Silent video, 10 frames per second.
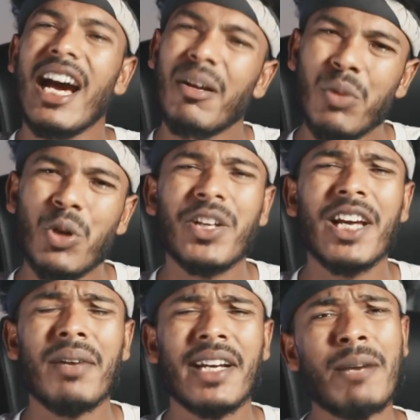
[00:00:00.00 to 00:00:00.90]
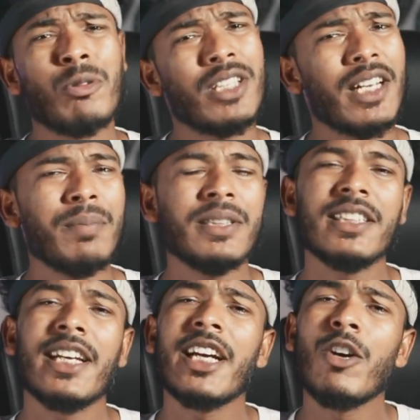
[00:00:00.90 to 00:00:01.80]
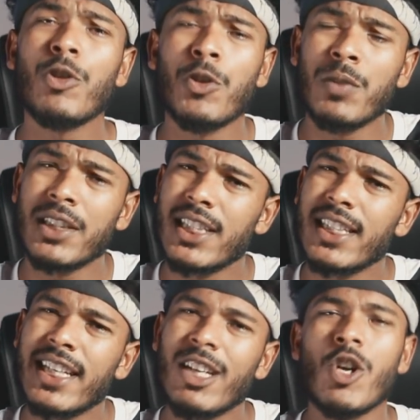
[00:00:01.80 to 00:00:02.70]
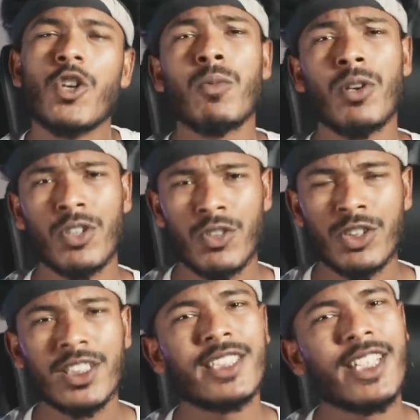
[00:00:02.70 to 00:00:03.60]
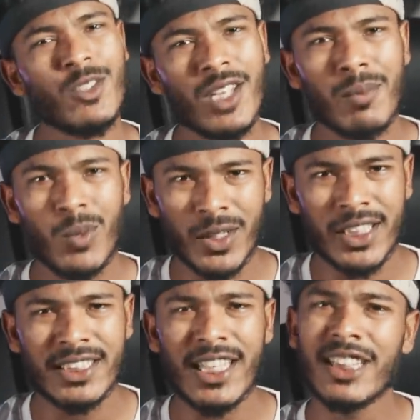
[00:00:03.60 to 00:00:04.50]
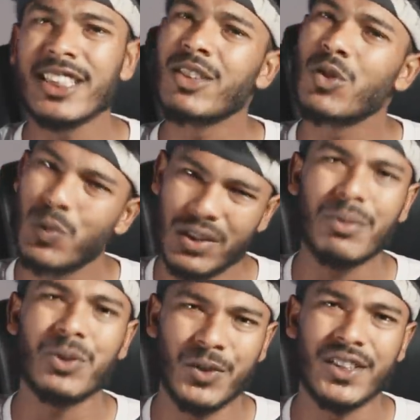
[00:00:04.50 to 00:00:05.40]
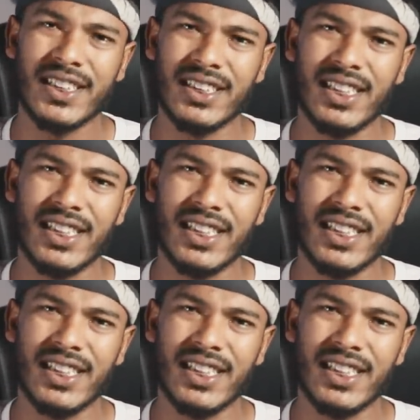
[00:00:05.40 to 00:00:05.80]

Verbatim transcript: আর বউটাই বা কেমন তারে পিছে রাখা অন্য মেয়ের সাথে কি লটর পটর করছে সেগুলা বলতেছে আর সে চুপচাপ শুনতেছে